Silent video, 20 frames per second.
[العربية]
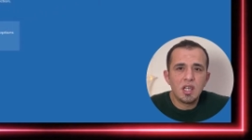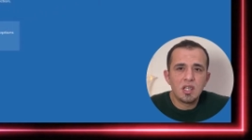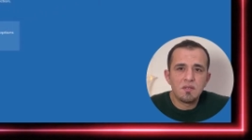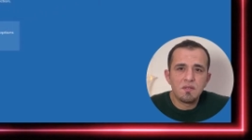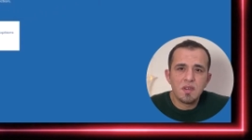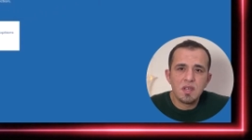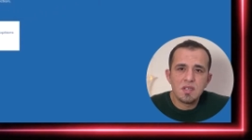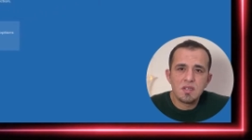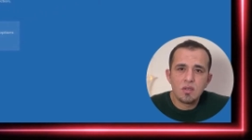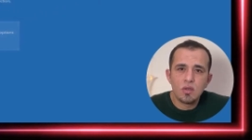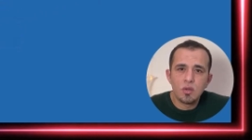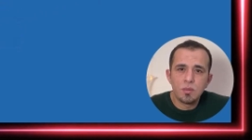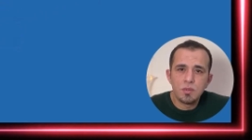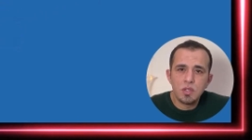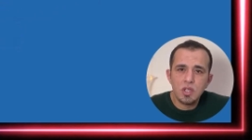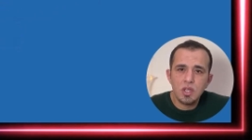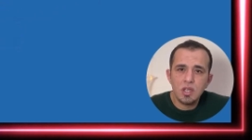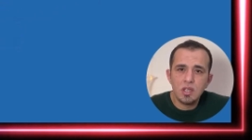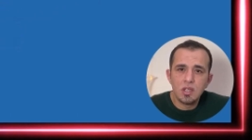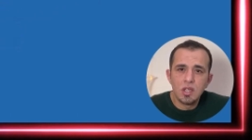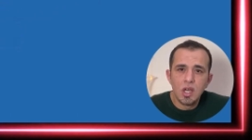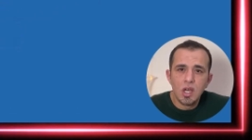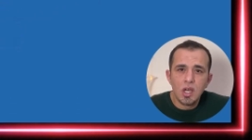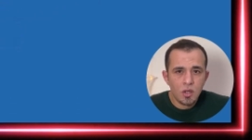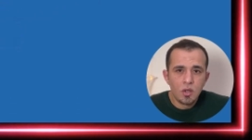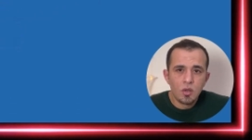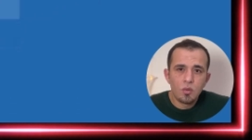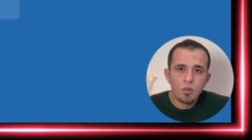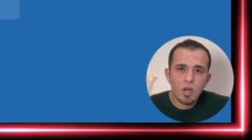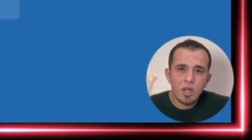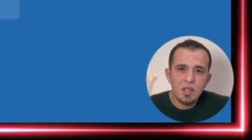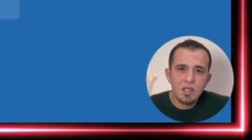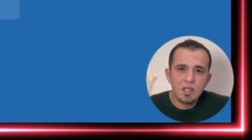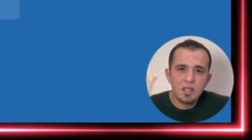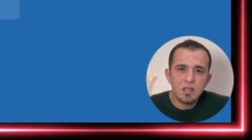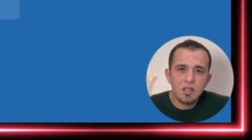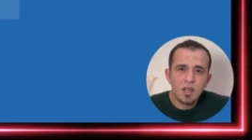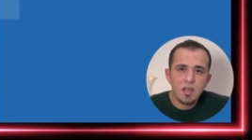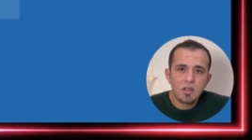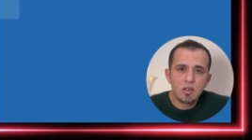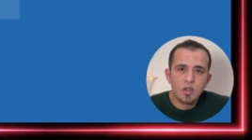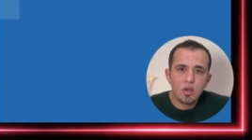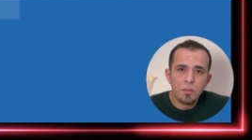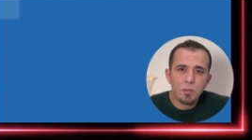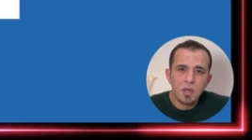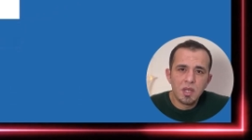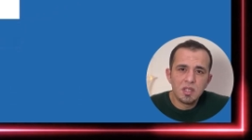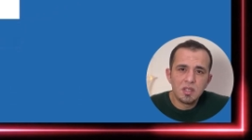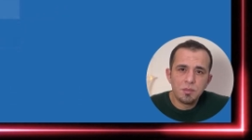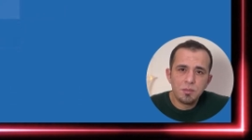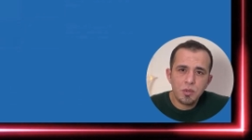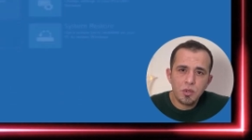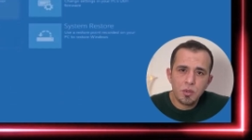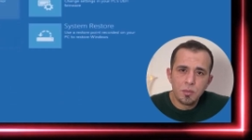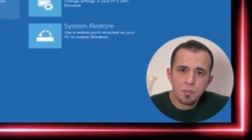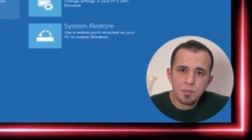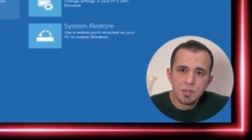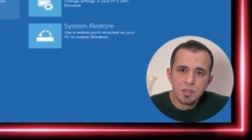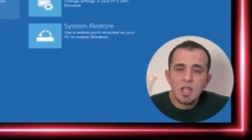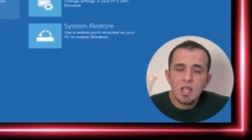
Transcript: ادفانس اوبشن وراح نختار كوماند بروم